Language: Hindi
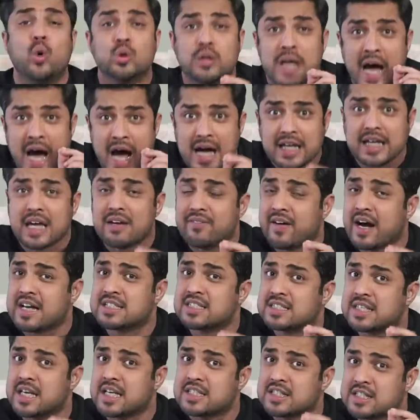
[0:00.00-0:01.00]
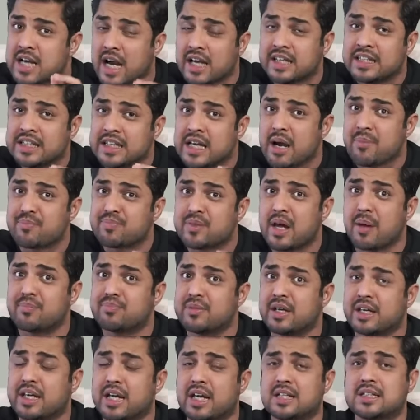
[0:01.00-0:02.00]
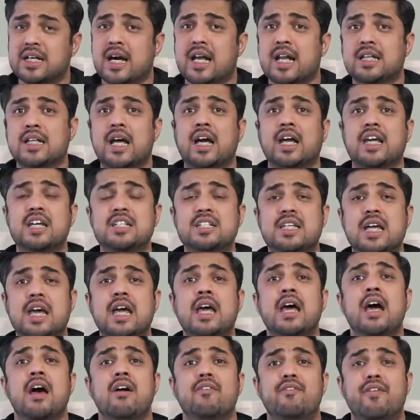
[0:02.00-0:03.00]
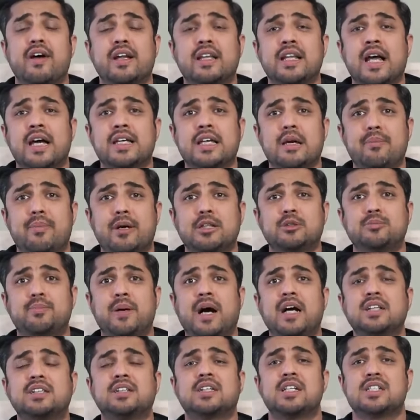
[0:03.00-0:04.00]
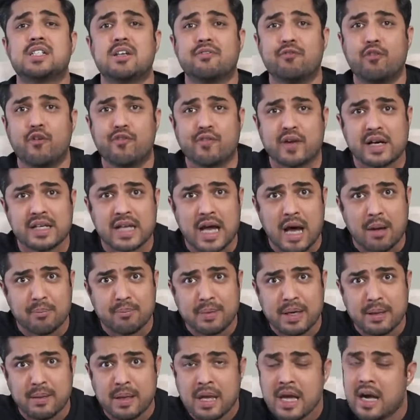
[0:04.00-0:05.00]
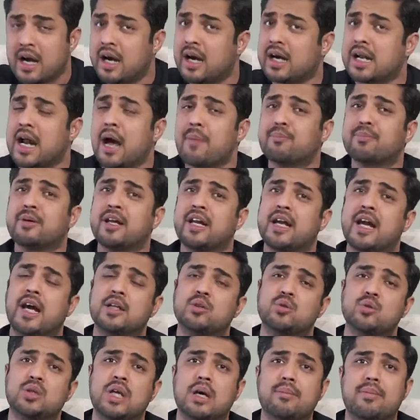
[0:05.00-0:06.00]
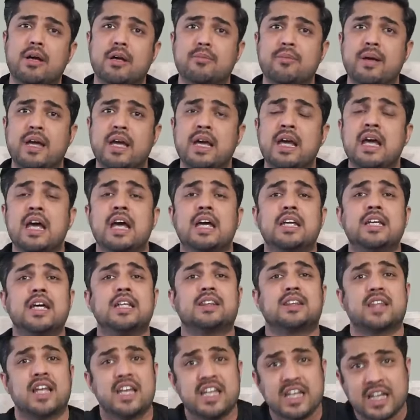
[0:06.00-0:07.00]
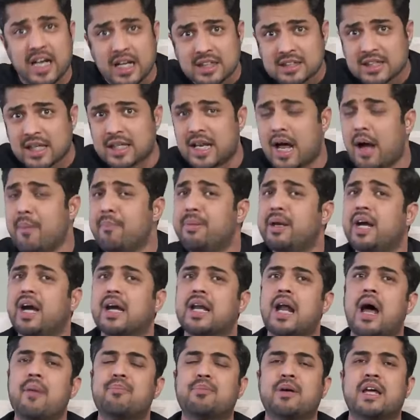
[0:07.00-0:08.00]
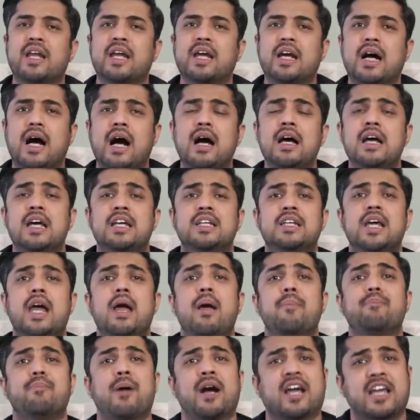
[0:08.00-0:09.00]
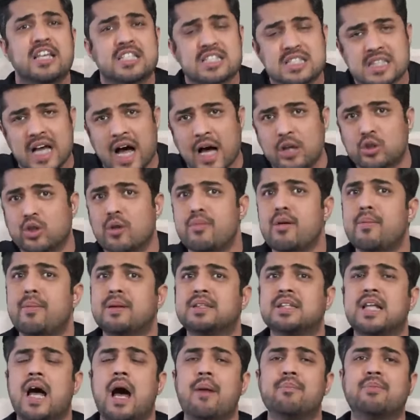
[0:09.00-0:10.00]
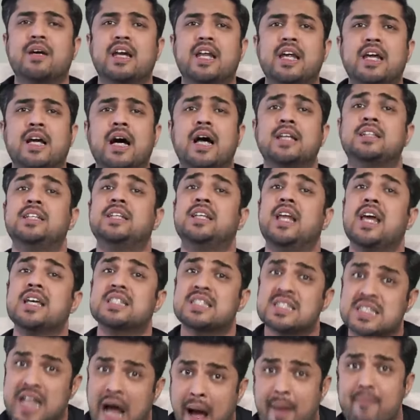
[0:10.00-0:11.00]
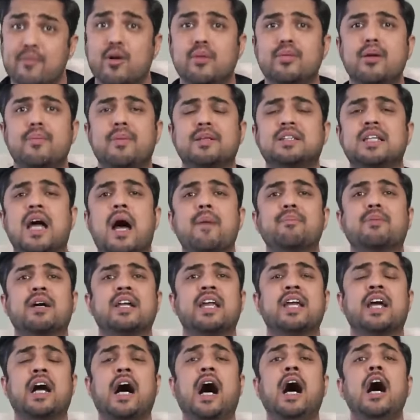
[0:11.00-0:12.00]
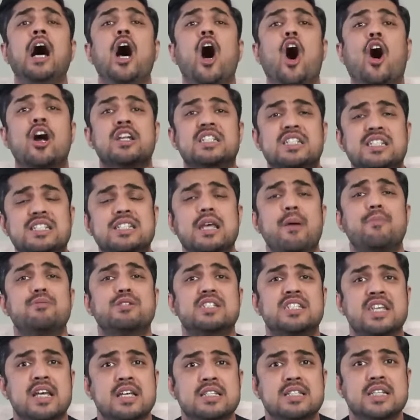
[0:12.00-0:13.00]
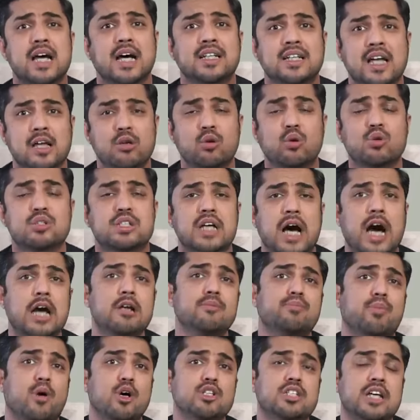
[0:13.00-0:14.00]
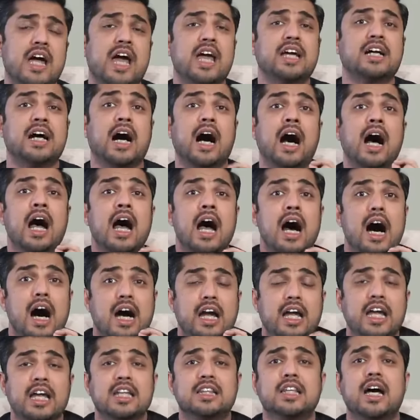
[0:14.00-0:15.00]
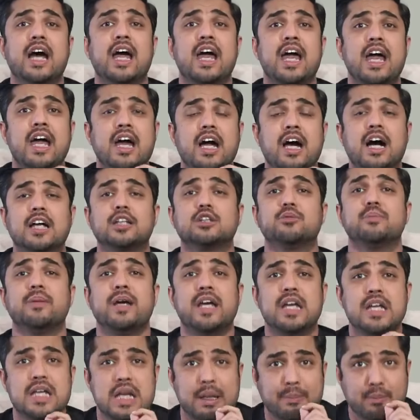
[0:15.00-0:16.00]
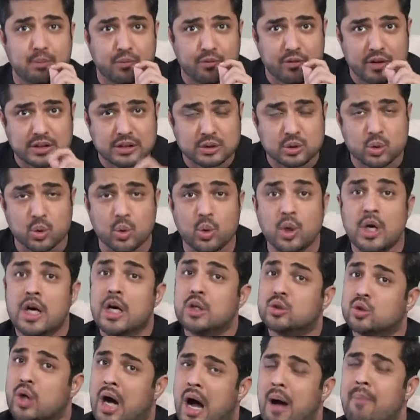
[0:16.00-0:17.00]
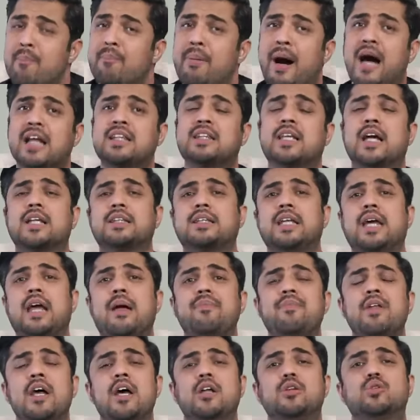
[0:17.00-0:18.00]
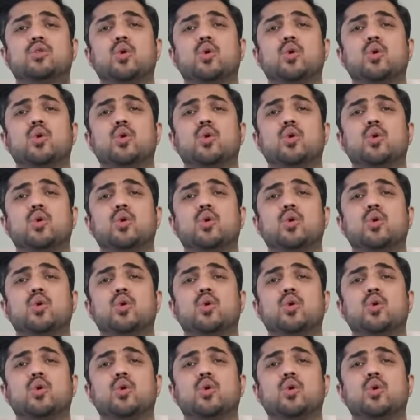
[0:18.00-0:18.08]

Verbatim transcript: खुदा के वास्ते जागी अपना अपना किरदार अदा कीजिए वरना यह बदबक तसवुफ का नाम भी ख़राब करेगा दुनिया भर में यह तरीक़त का नाम भी ख़राब करेगा यह पाकिस्तान को भी बदनाम करेगा दीन इस्लाम को भी बदनाम करेगा और सबसे ज़्यादा नुकसान पहुंचाएगा अकीदा ख़त्म नबूत को तो हम बात करते हैं